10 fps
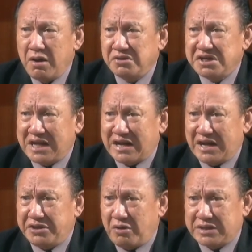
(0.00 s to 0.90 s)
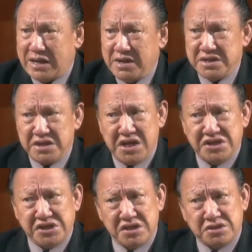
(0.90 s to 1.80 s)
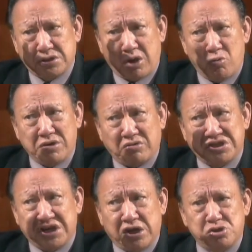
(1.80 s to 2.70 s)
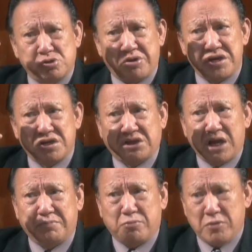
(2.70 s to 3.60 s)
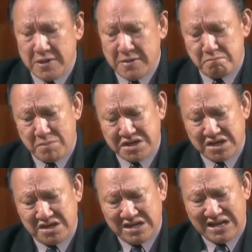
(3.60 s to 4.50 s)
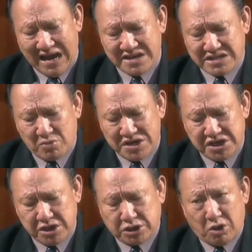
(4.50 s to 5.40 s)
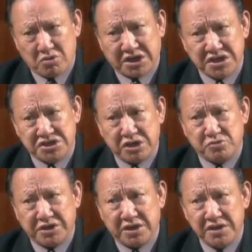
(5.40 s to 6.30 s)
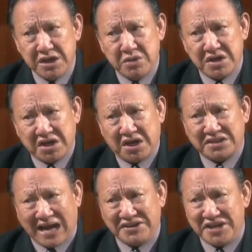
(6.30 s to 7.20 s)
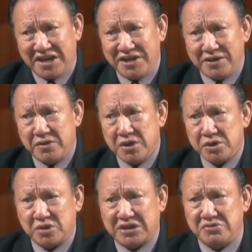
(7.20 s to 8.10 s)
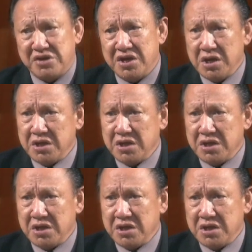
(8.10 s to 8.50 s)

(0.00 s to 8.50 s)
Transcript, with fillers: 而且他感到他已经是头脑成熟的一个地步，每个来的问题都可以解决的，因为和他年龄，所以他就